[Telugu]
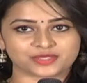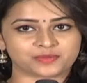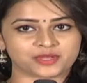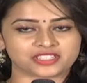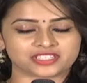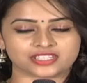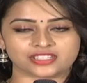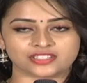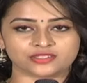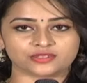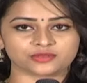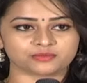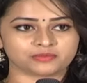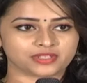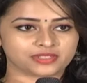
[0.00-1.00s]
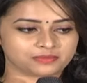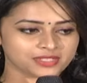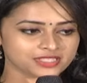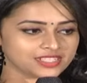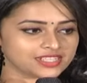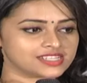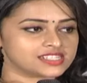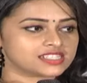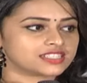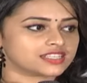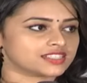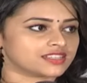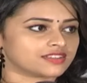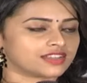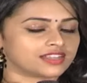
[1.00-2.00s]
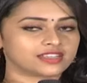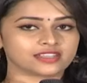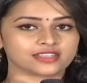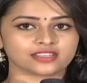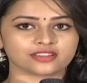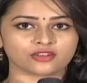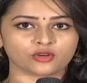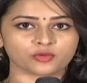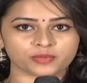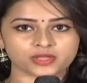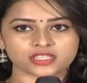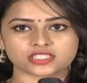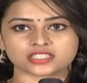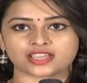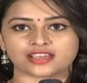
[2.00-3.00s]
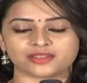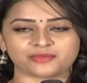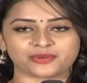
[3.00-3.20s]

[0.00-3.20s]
ఎక్స్పెక్ట్ చేయలేదు పెద్ద రిలీజ్ చేశారు అండ్ ఓపెనింగ్స్ చాలా